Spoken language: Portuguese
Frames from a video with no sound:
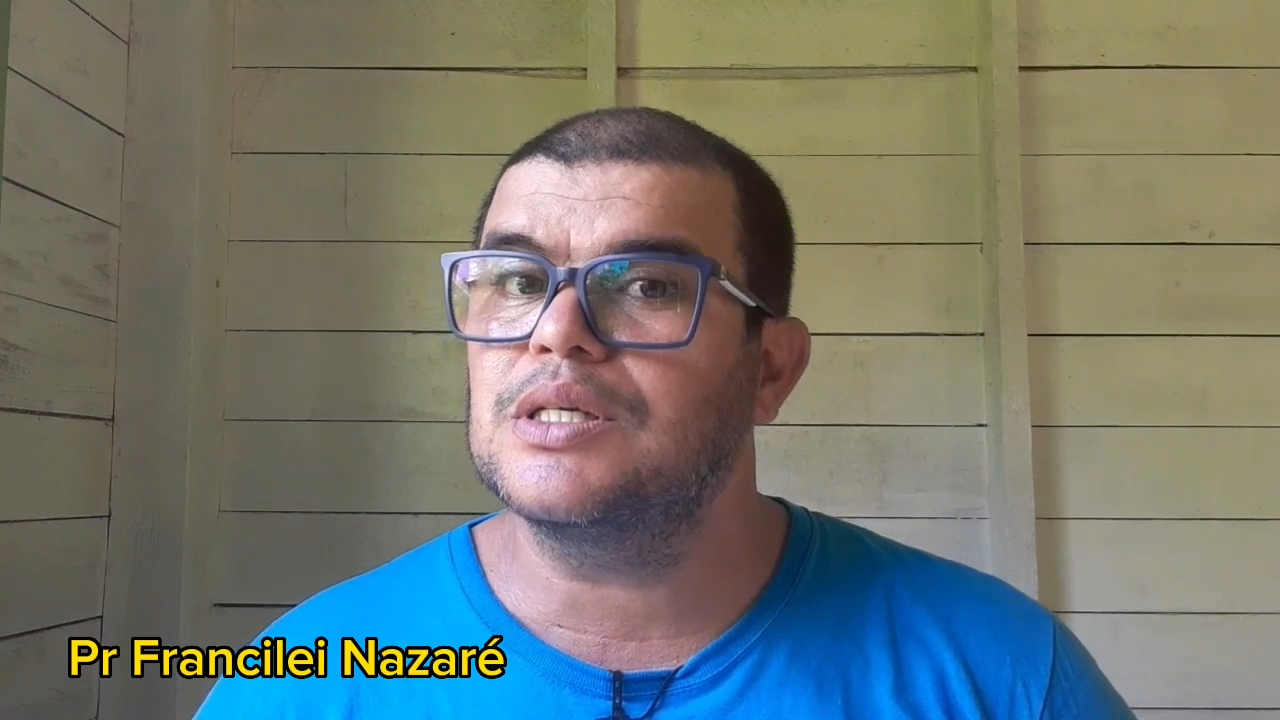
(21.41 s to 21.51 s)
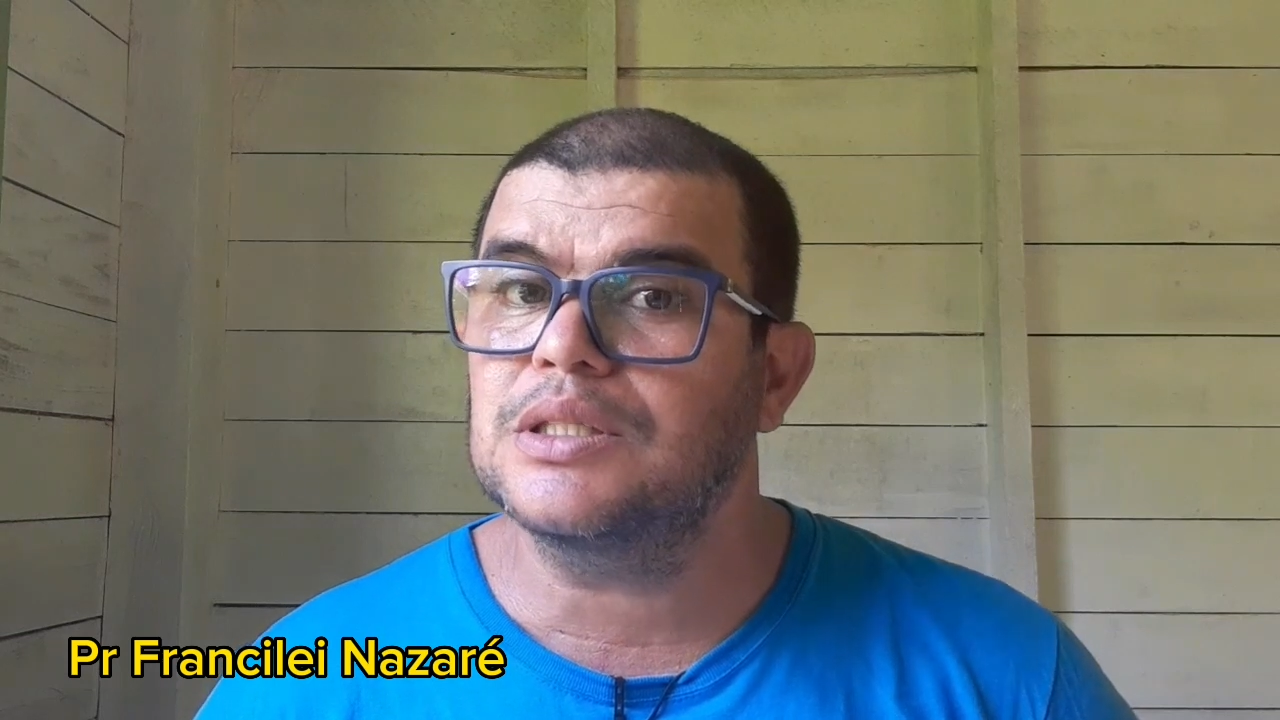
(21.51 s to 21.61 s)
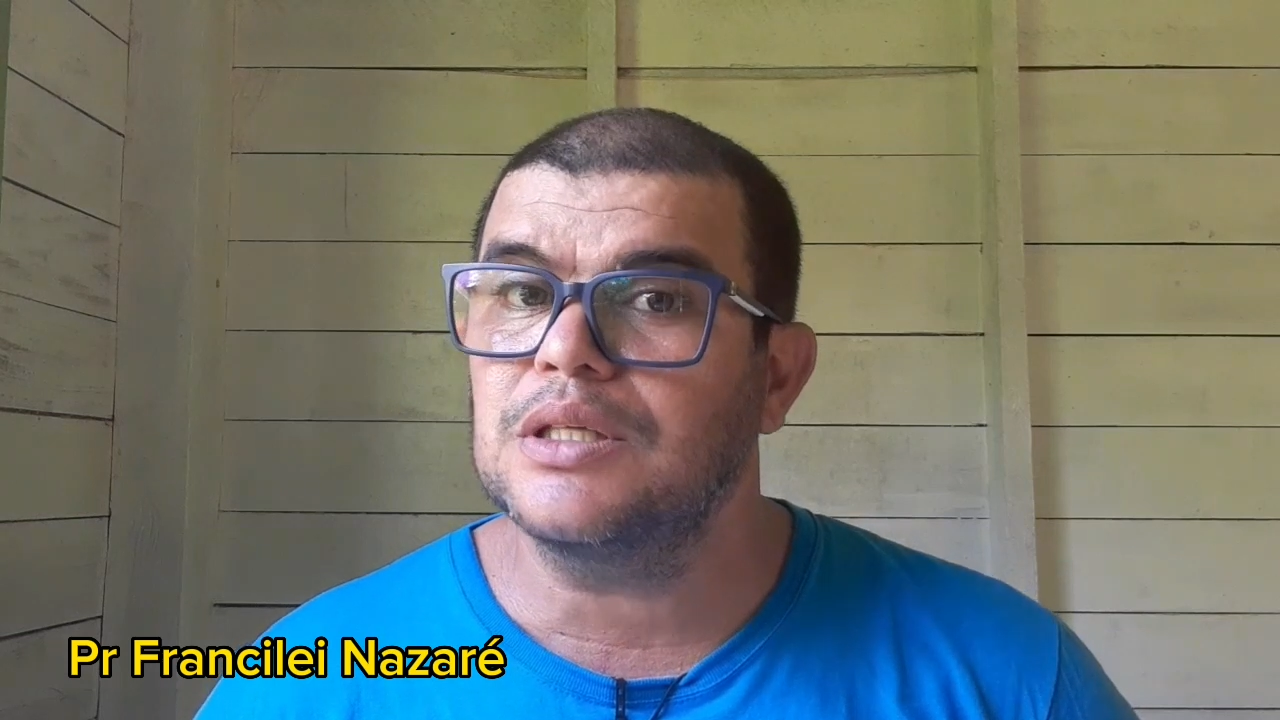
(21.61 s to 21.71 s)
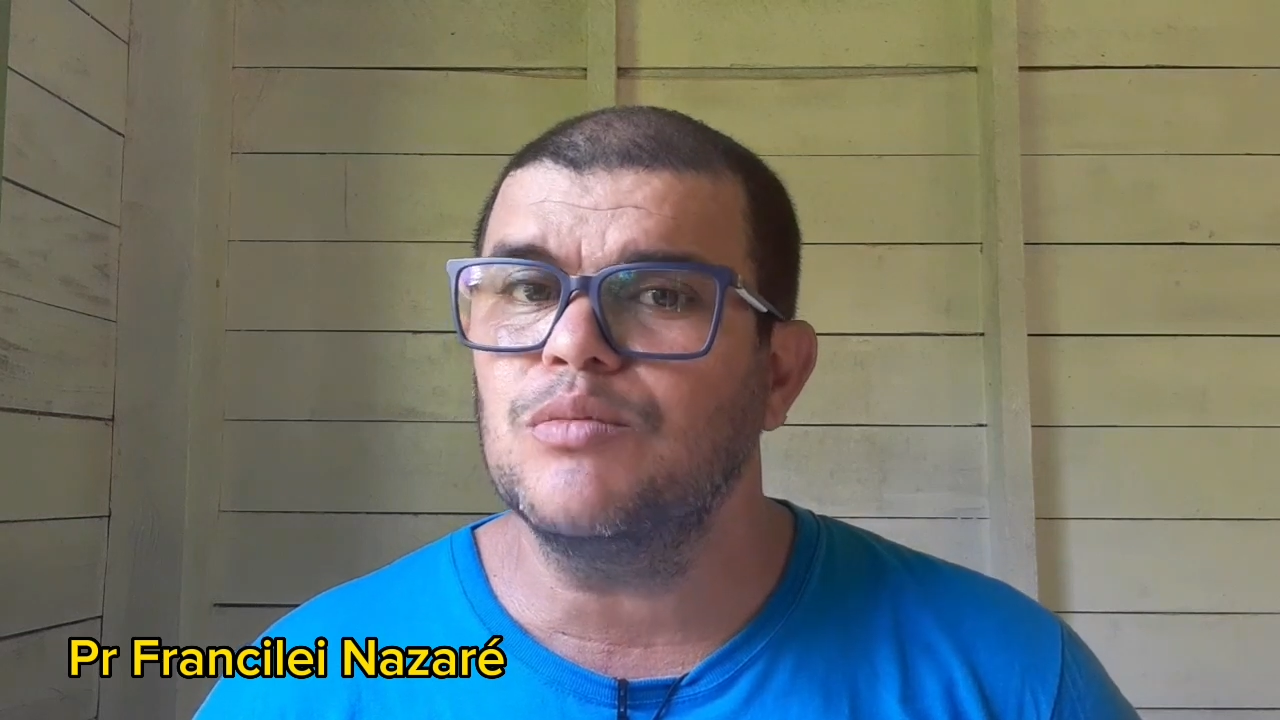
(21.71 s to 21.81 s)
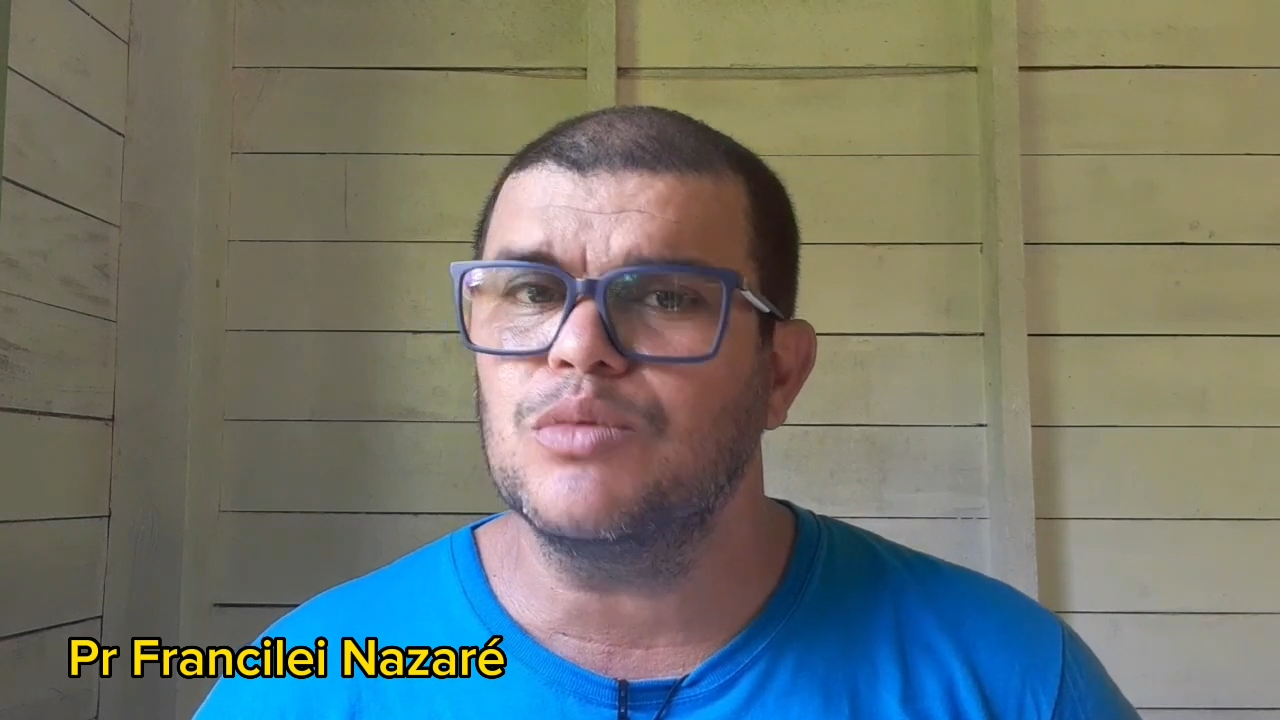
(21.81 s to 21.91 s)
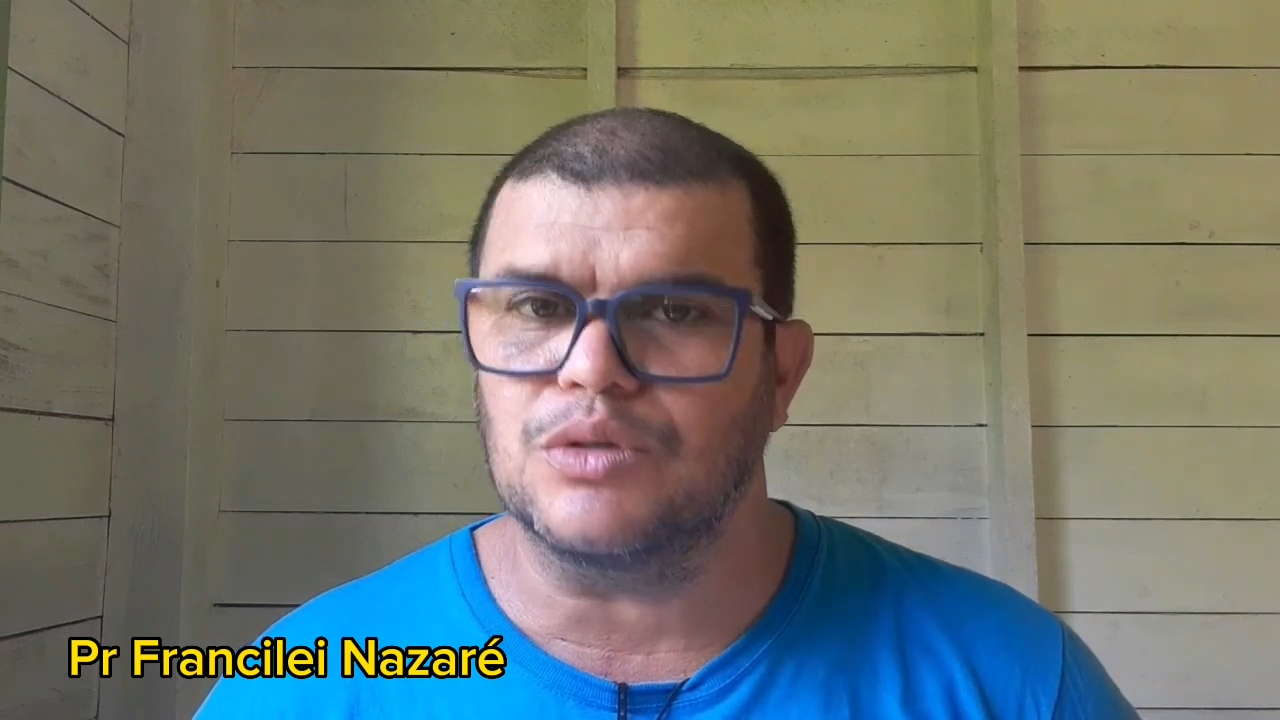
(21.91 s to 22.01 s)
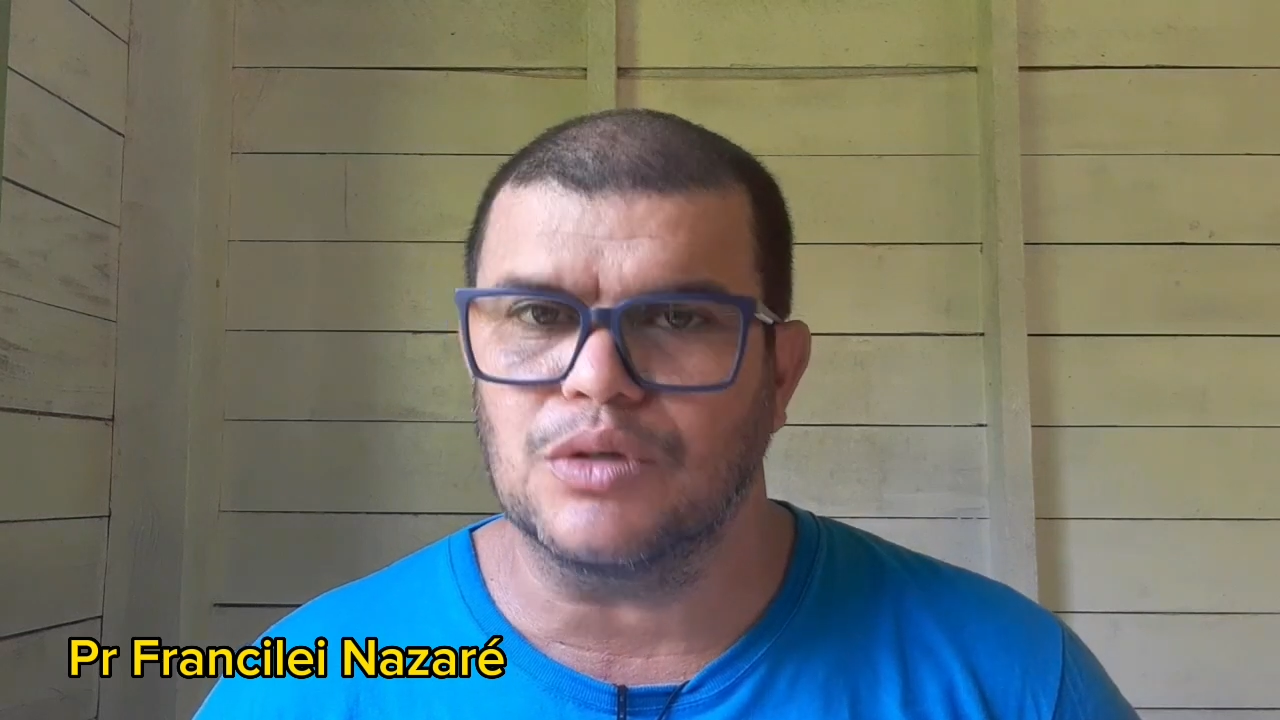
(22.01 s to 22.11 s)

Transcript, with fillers: estamos